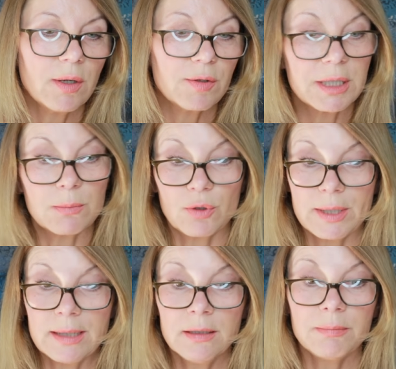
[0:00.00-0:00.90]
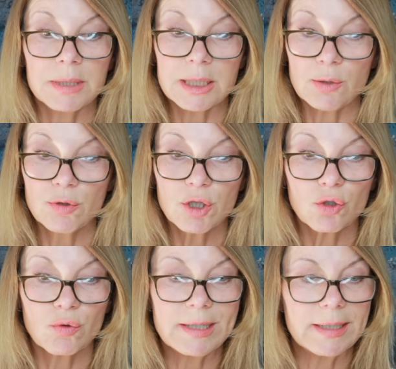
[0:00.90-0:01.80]
aus dem modernen
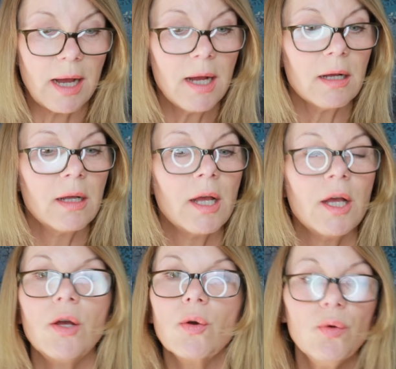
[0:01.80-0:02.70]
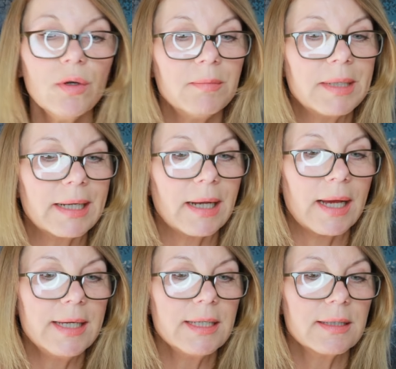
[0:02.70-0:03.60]
Beziehungsdschungel nach, rühre mit
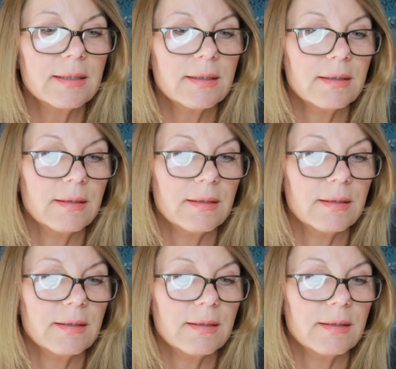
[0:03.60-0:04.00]
leicht